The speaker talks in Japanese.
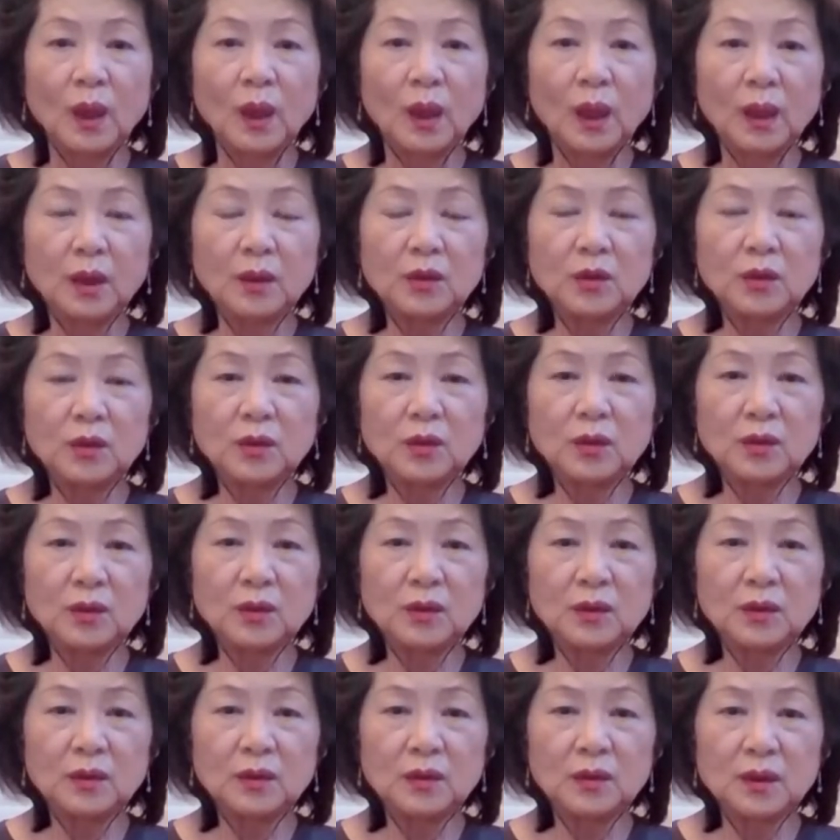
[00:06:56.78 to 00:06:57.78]
あ
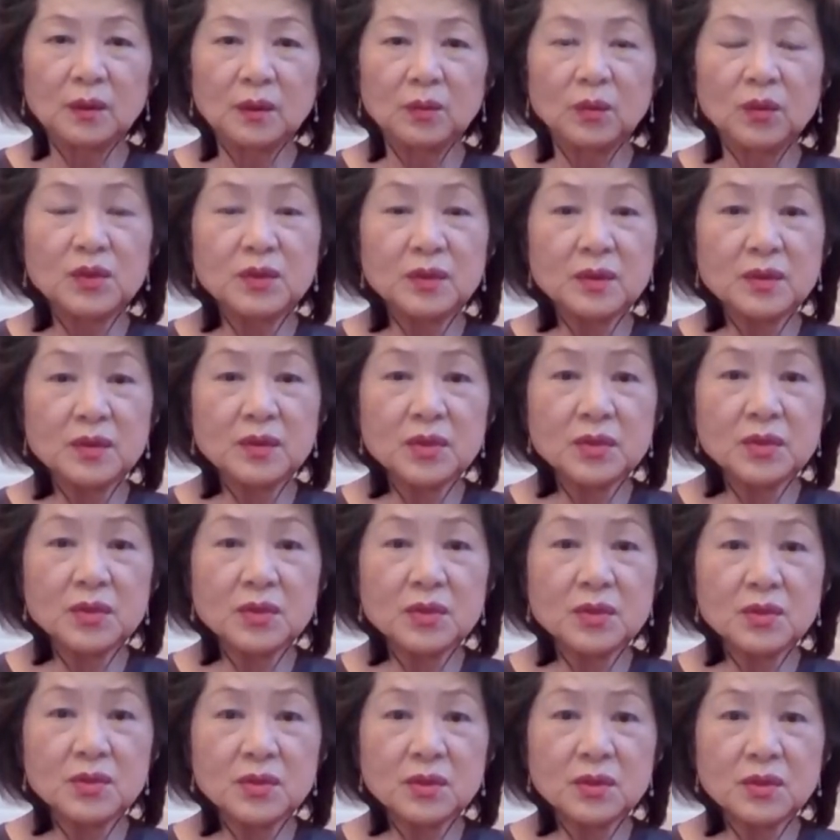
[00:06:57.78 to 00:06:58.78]
のもちろん
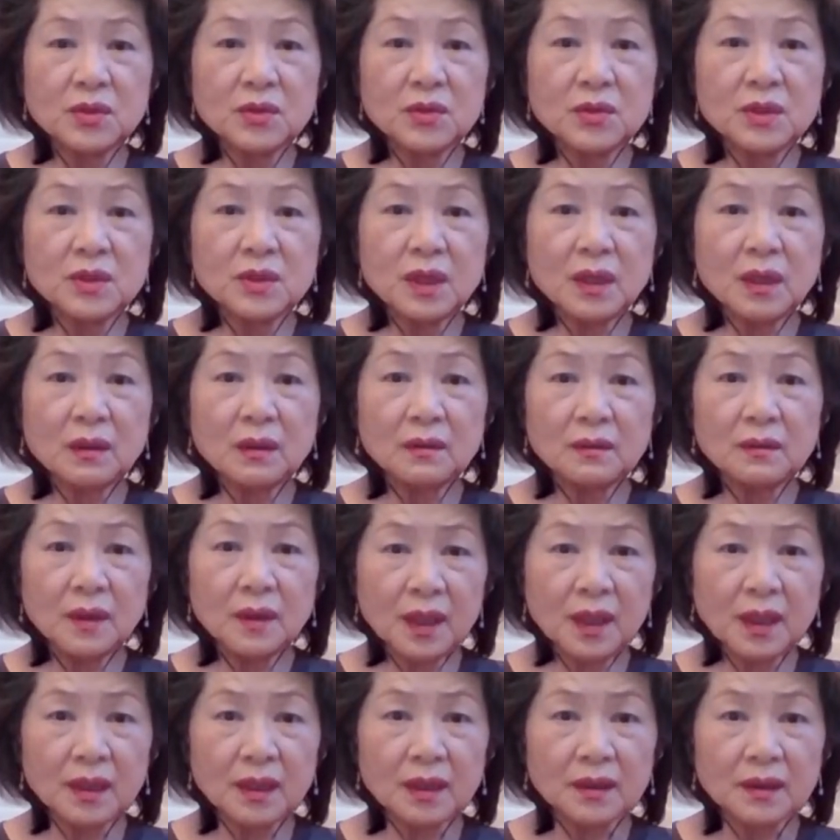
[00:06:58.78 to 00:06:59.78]
出場者
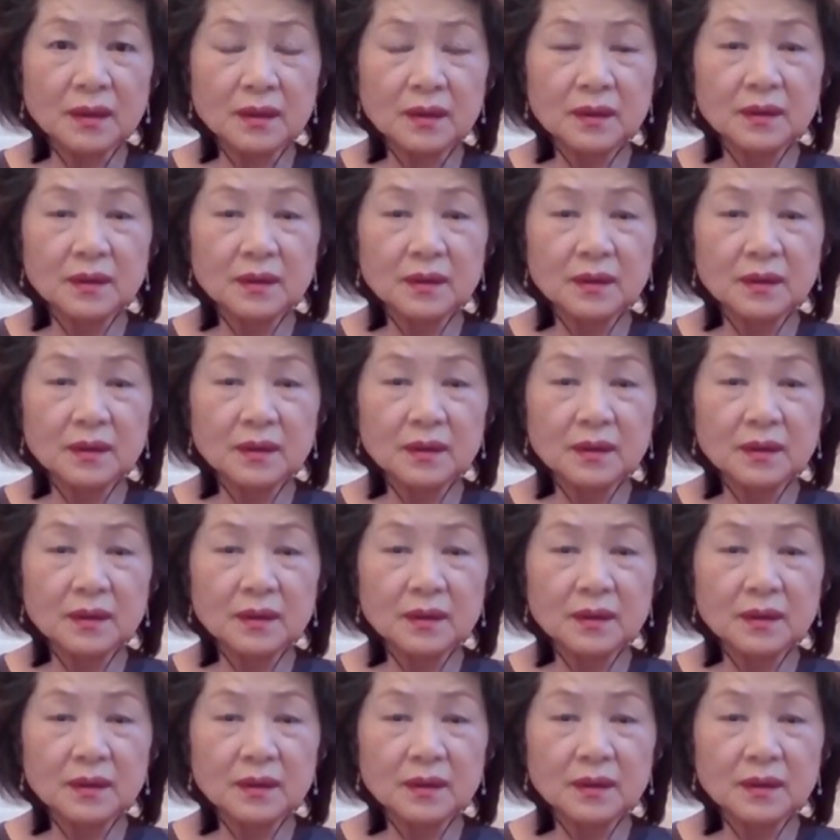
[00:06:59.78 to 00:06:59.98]
は